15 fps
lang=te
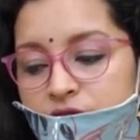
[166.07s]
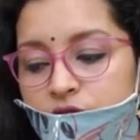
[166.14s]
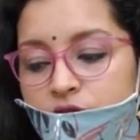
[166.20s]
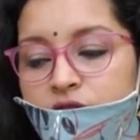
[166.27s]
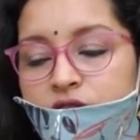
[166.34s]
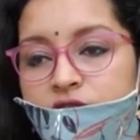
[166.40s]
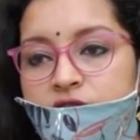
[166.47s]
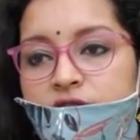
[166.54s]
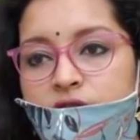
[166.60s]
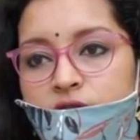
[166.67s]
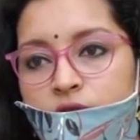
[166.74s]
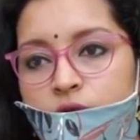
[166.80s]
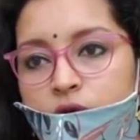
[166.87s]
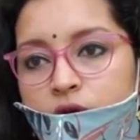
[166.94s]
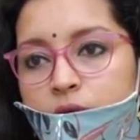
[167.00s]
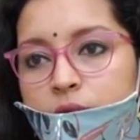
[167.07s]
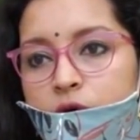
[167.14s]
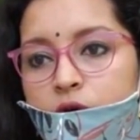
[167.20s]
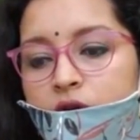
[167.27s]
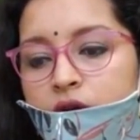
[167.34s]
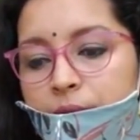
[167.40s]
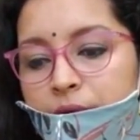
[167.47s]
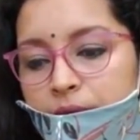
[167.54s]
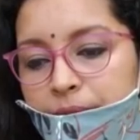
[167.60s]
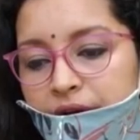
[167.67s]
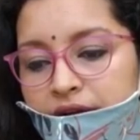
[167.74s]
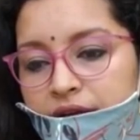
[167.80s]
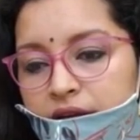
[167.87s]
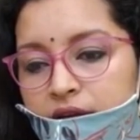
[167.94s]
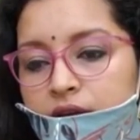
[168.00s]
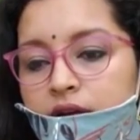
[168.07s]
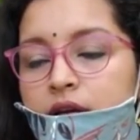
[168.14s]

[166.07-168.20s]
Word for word: సొంత చేతితో ఒక మొక్క మనం పెట్టి